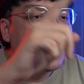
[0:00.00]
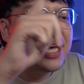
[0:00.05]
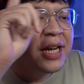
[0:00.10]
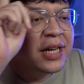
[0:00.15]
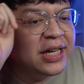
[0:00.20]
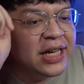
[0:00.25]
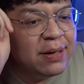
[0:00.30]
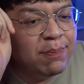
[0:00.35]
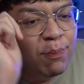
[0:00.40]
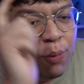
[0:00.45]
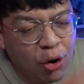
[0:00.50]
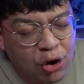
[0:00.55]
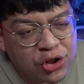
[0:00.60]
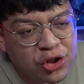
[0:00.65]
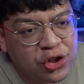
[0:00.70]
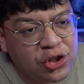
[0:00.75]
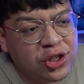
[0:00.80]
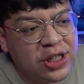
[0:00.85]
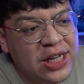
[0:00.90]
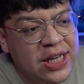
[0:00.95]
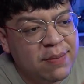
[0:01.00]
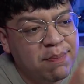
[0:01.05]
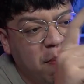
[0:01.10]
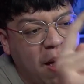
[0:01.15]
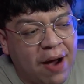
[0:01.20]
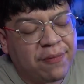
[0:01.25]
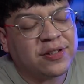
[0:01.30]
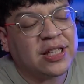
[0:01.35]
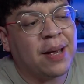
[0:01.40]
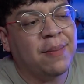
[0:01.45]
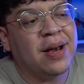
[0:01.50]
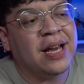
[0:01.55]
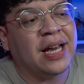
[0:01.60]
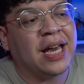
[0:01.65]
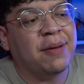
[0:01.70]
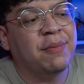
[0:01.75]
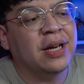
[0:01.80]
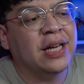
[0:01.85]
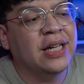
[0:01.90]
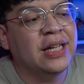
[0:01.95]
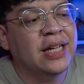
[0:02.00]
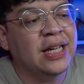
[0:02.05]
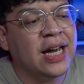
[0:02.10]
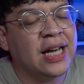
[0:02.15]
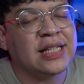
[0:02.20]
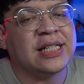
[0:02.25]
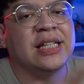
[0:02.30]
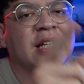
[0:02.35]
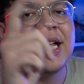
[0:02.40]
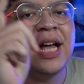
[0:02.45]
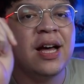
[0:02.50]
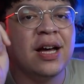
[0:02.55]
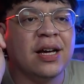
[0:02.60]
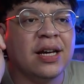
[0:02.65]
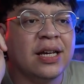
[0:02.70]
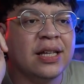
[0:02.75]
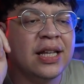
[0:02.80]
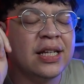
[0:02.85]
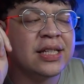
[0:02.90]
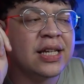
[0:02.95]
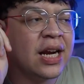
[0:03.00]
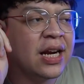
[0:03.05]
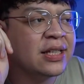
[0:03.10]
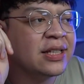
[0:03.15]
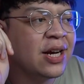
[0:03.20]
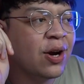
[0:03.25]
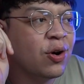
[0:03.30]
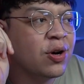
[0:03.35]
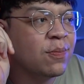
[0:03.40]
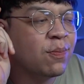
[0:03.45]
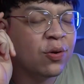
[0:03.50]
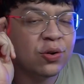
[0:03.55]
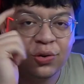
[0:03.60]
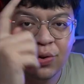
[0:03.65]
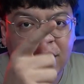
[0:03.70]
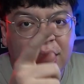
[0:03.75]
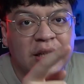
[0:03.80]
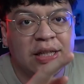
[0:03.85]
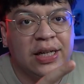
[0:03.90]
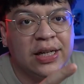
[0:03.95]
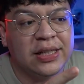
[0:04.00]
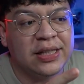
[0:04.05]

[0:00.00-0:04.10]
di bus, di buff sama yang kayak begini, guys. Kita kita sekarang jagoin Portugal aja, guys